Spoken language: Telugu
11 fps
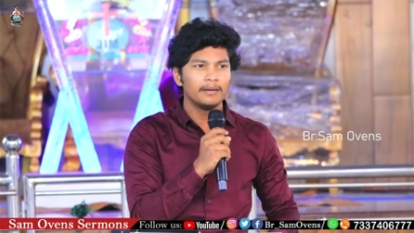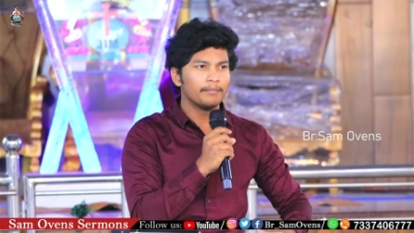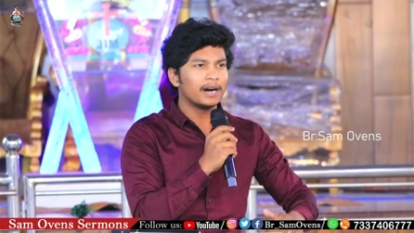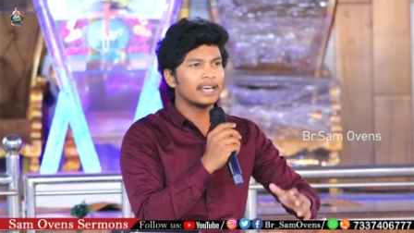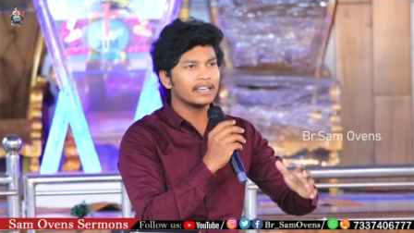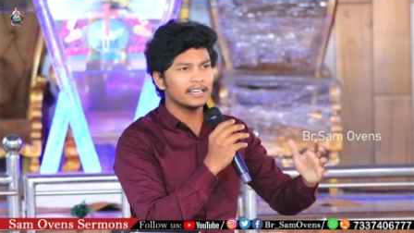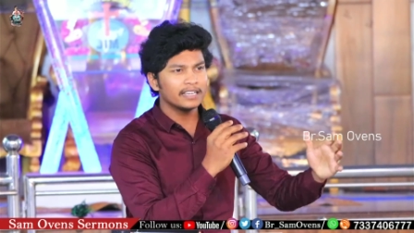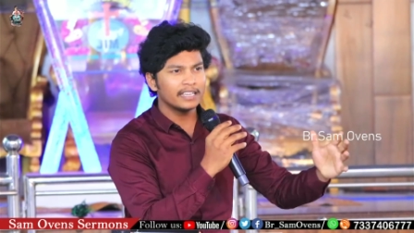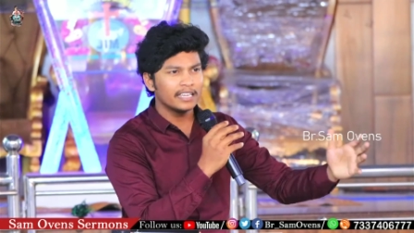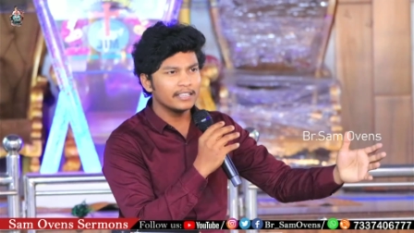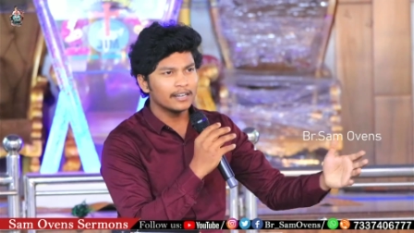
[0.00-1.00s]
భార్య
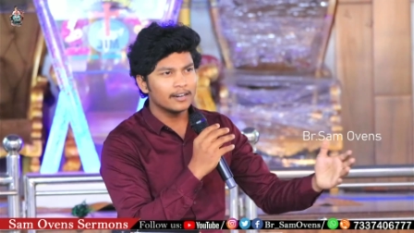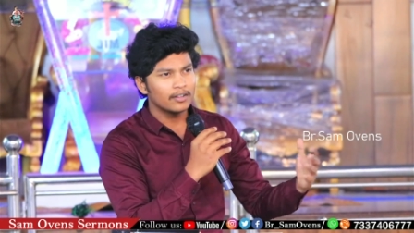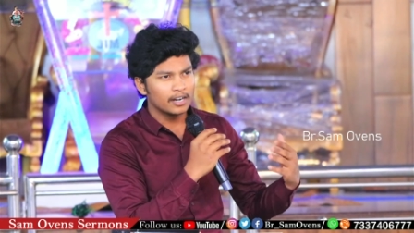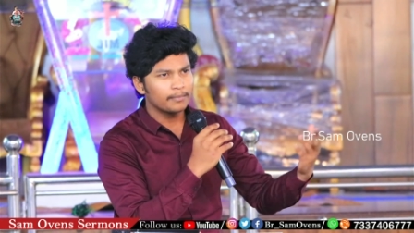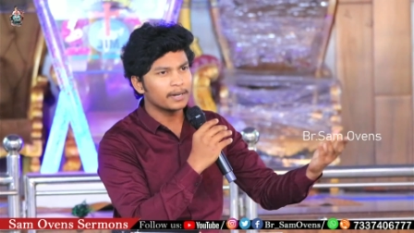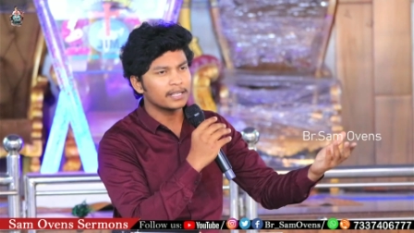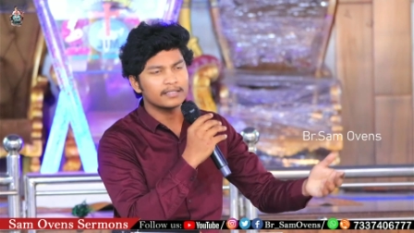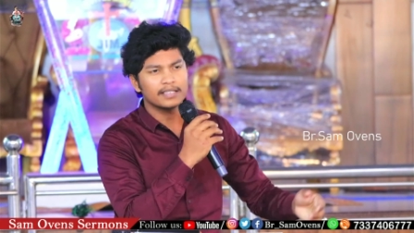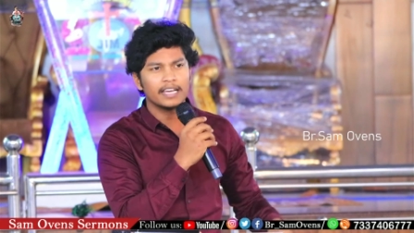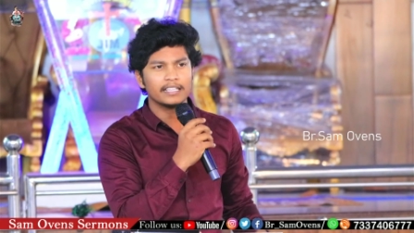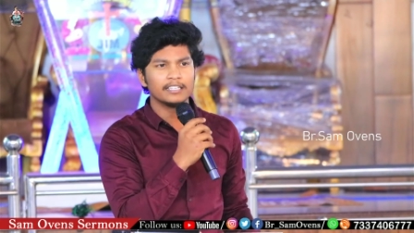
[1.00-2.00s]
గారికి ఏది కావాలన్నా భర్త
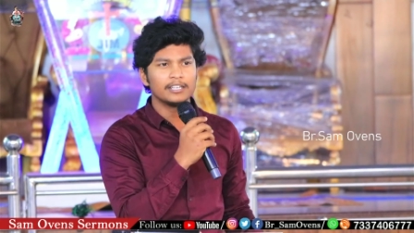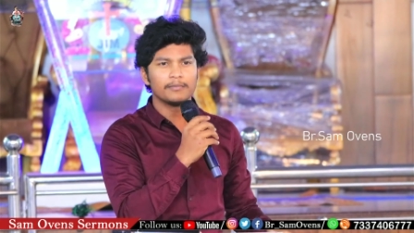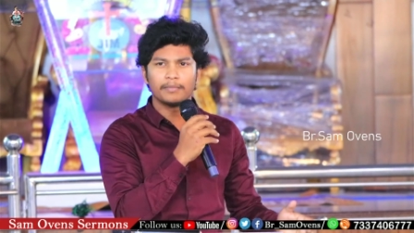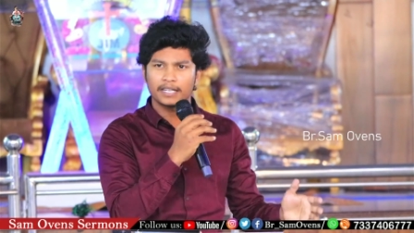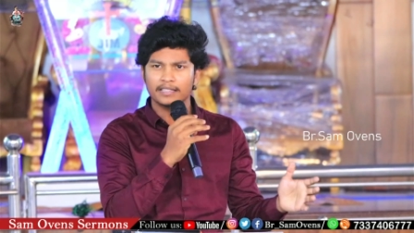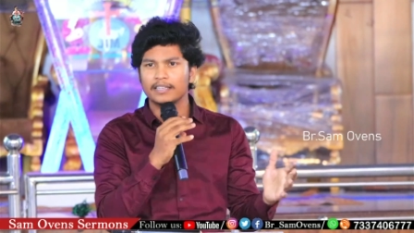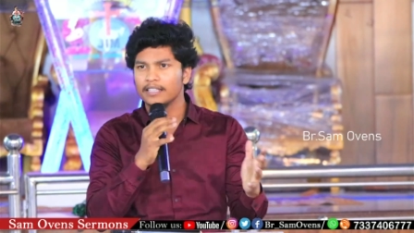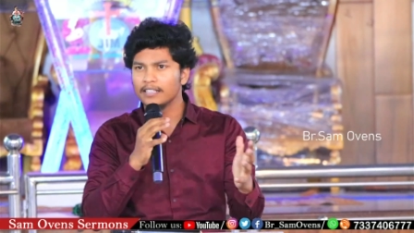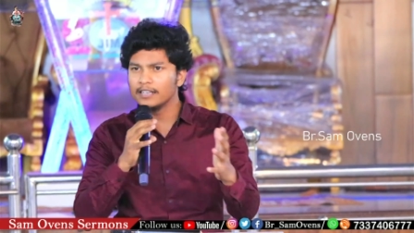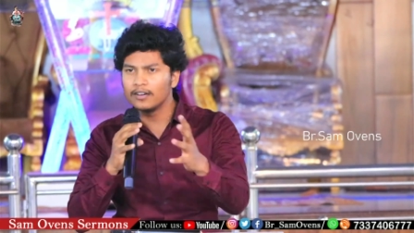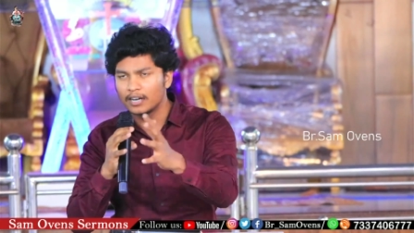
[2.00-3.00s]
సహాయం చేయడం భర్తకి
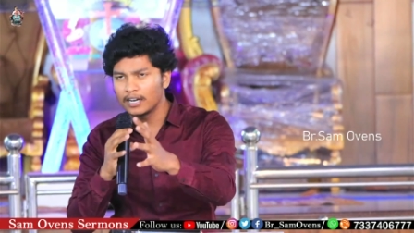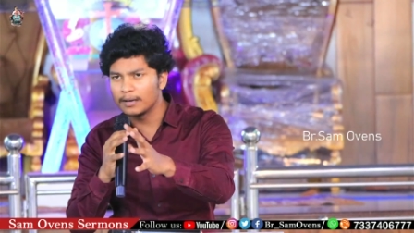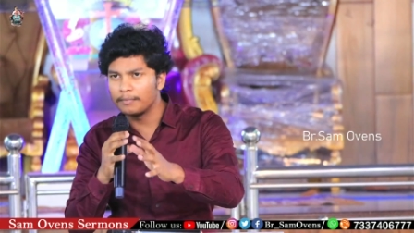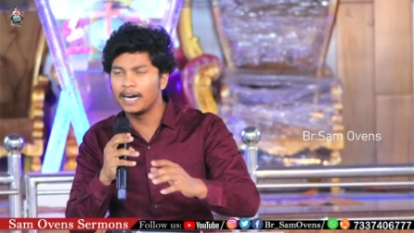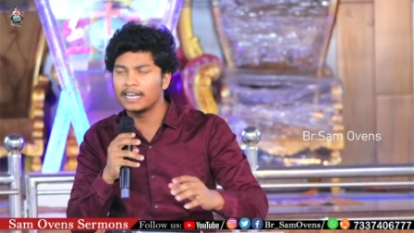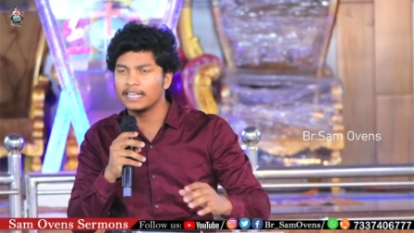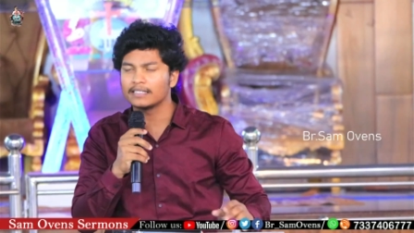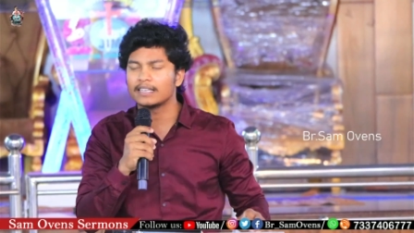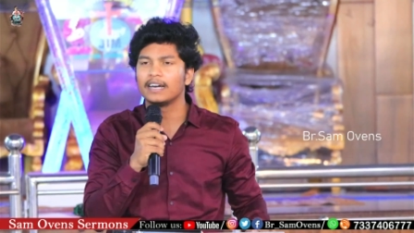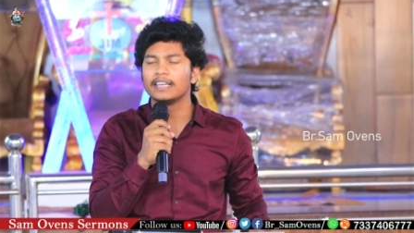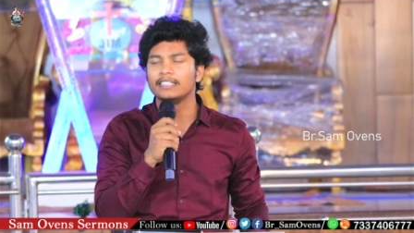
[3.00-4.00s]
ఏది కావాలన్నా భార్య
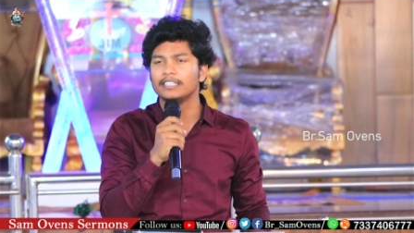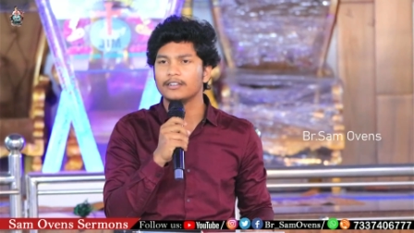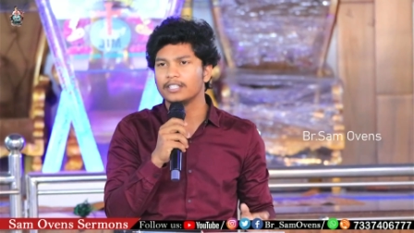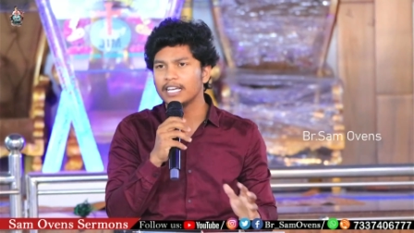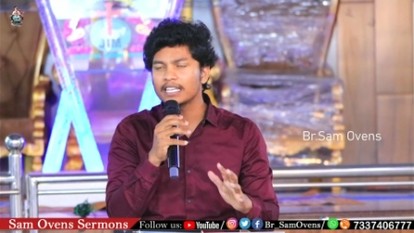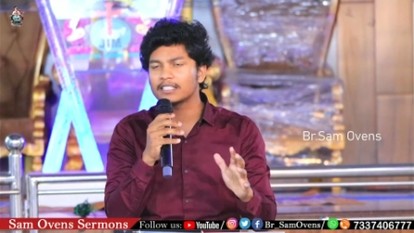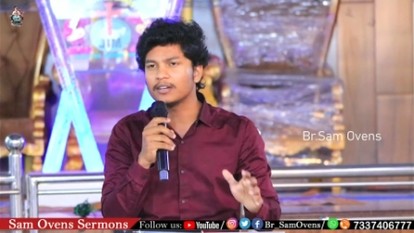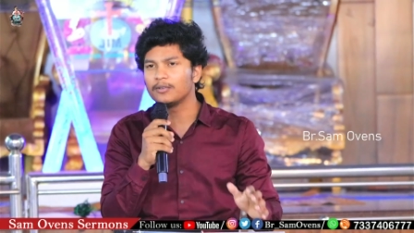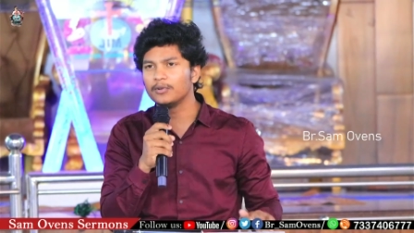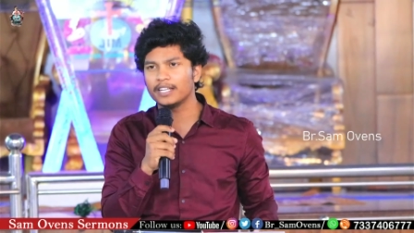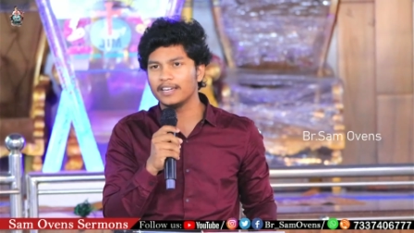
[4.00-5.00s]
సహాయం చేయడం చేస్తూ
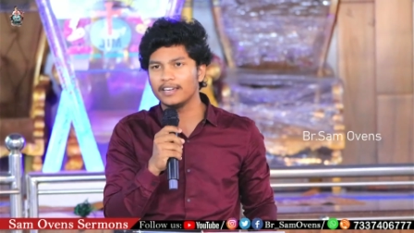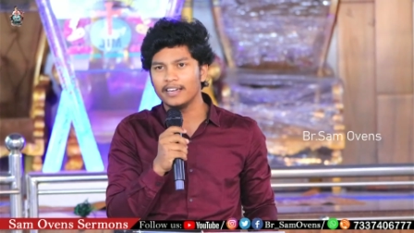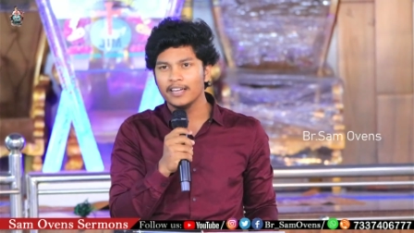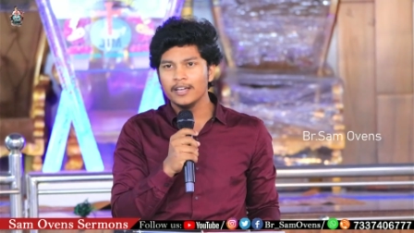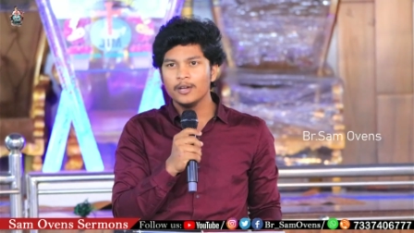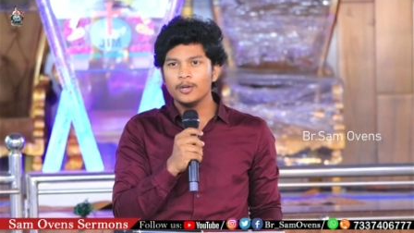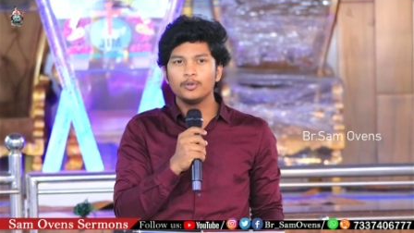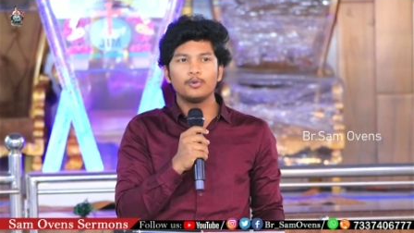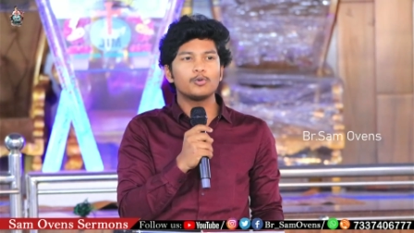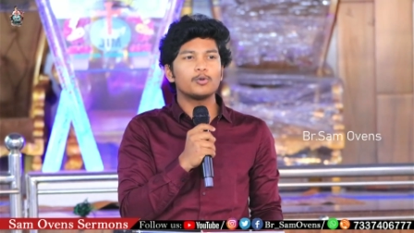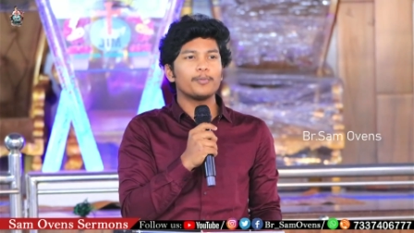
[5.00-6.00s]
ఉంటే
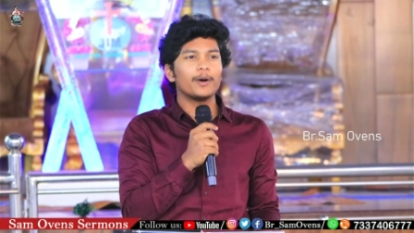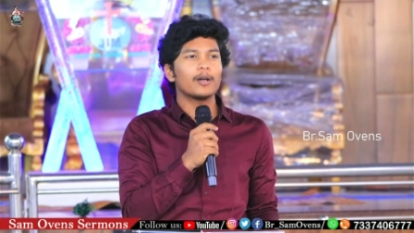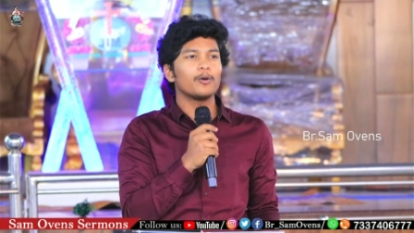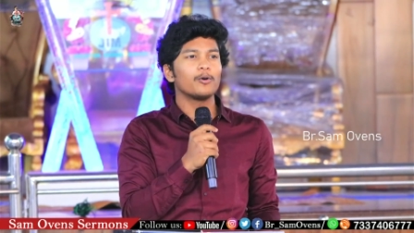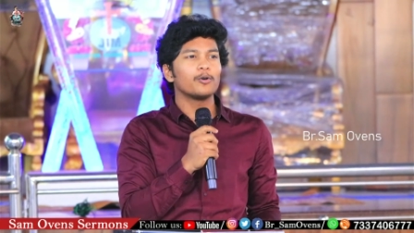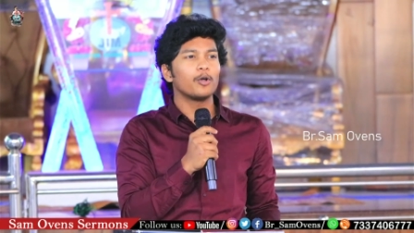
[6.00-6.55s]
చుట్టుపక్కల ఉన్న